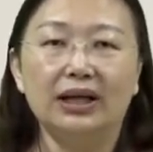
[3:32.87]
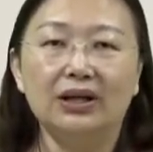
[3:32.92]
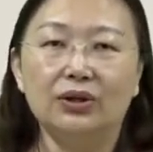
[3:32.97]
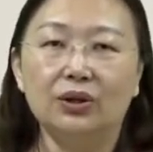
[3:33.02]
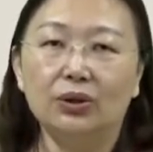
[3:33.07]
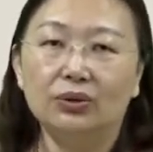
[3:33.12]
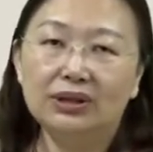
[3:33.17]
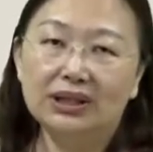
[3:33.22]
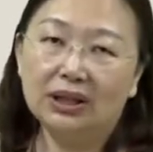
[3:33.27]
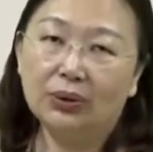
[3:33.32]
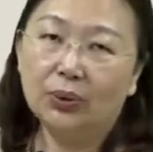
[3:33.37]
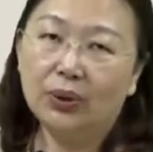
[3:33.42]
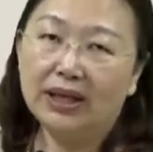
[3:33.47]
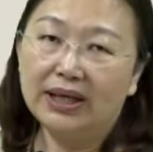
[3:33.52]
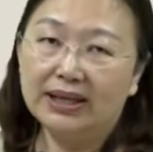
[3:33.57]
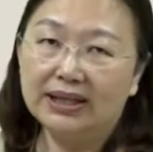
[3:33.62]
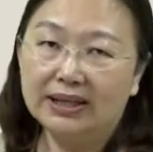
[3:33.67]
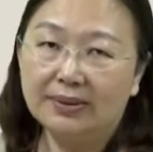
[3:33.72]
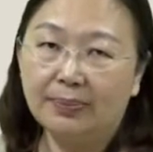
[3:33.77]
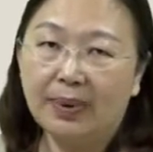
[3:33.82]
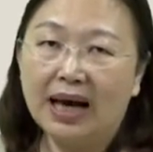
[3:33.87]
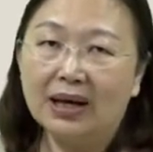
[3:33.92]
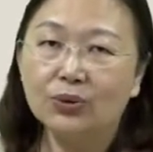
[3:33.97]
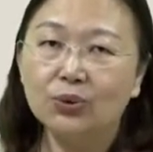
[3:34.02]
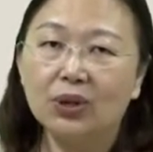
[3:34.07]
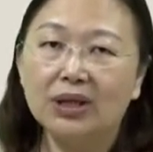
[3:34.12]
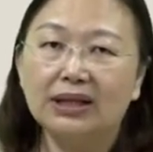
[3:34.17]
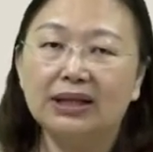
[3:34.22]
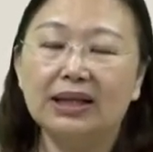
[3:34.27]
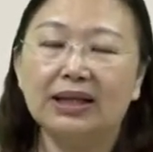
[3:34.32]
以由这位十八
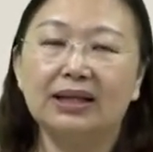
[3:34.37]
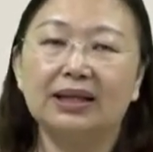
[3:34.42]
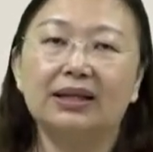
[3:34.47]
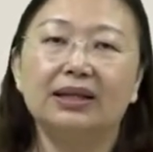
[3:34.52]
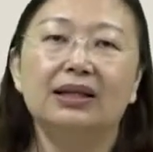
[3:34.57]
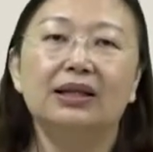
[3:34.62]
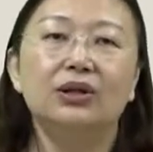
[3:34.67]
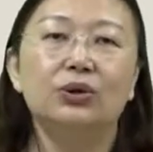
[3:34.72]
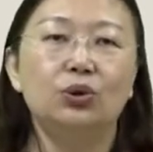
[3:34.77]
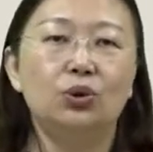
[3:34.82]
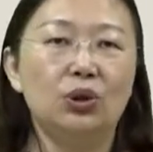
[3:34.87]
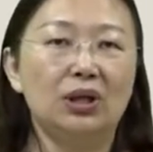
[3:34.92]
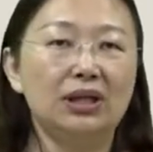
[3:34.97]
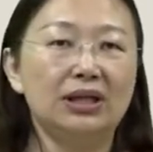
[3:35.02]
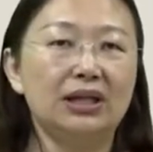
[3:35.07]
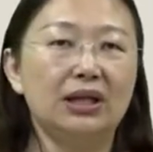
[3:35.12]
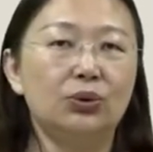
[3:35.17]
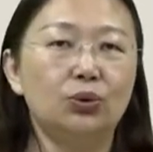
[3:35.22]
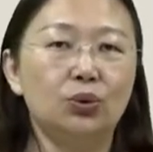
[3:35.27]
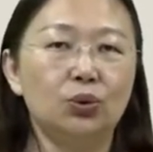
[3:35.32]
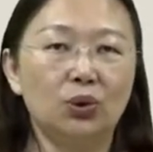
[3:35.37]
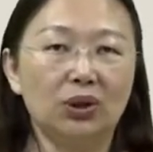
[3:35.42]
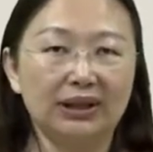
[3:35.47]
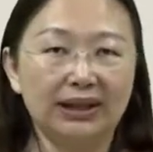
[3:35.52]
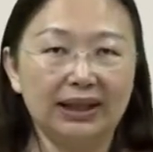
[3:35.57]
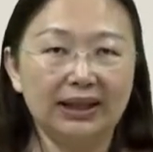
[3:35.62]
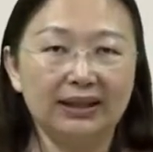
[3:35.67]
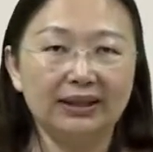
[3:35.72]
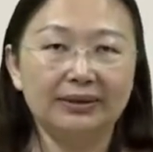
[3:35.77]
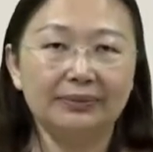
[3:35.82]
岁的学生所
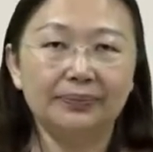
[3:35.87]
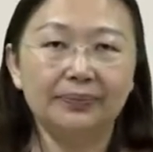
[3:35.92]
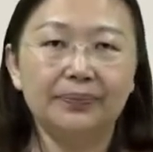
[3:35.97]
得。